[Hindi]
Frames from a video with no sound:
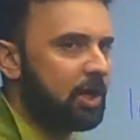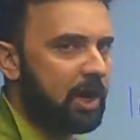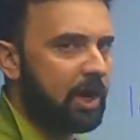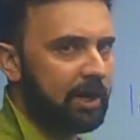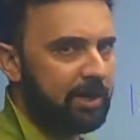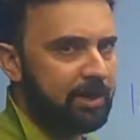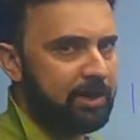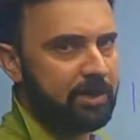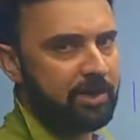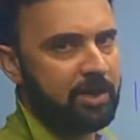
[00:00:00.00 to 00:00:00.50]
क्या
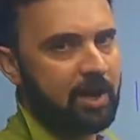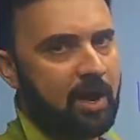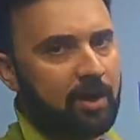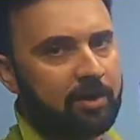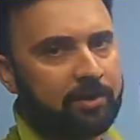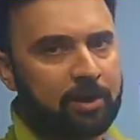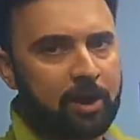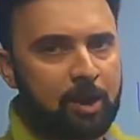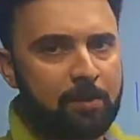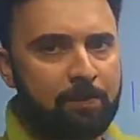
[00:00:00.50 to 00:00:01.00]
इंडिया
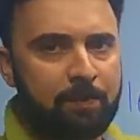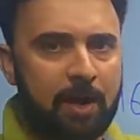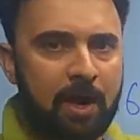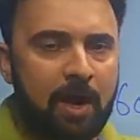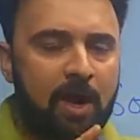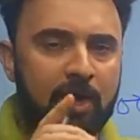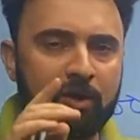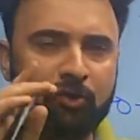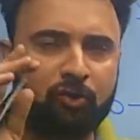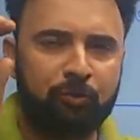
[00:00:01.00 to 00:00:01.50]
के
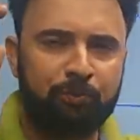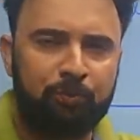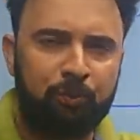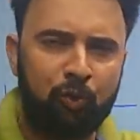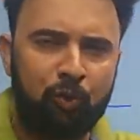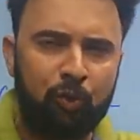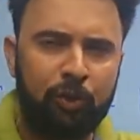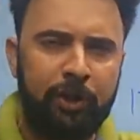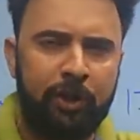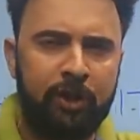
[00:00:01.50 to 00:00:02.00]
पास
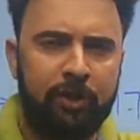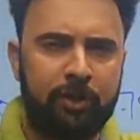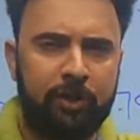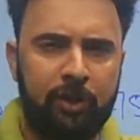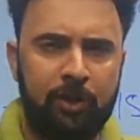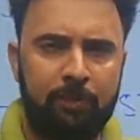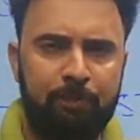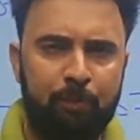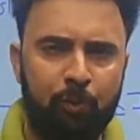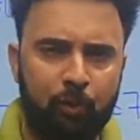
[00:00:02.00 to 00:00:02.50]
पूरी की
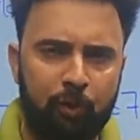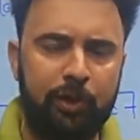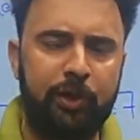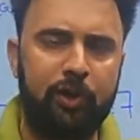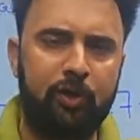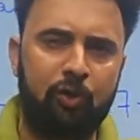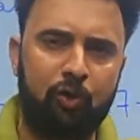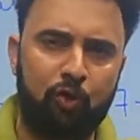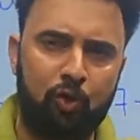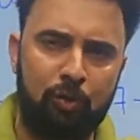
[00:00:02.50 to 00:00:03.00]
पूरी
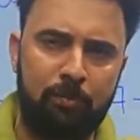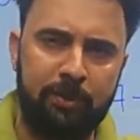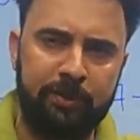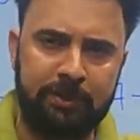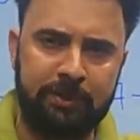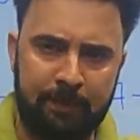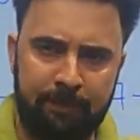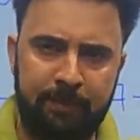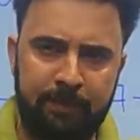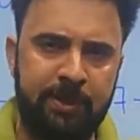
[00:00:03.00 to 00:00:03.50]

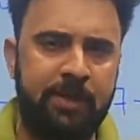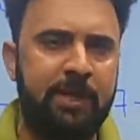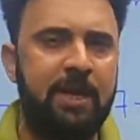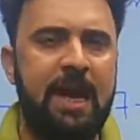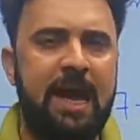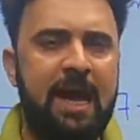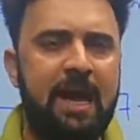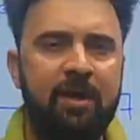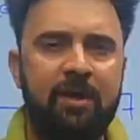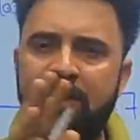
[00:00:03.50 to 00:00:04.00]
हुकूमत अपनी
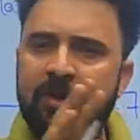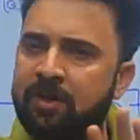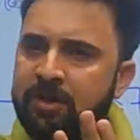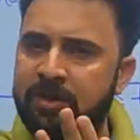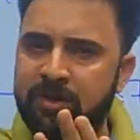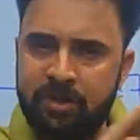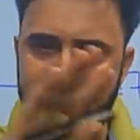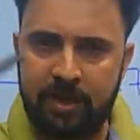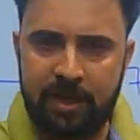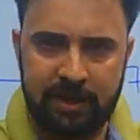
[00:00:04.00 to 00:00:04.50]
है
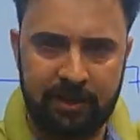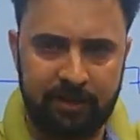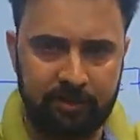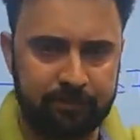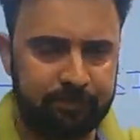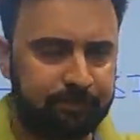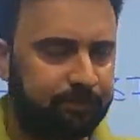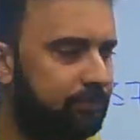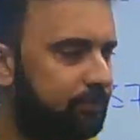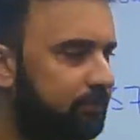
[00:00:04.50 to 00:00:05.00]
नहीं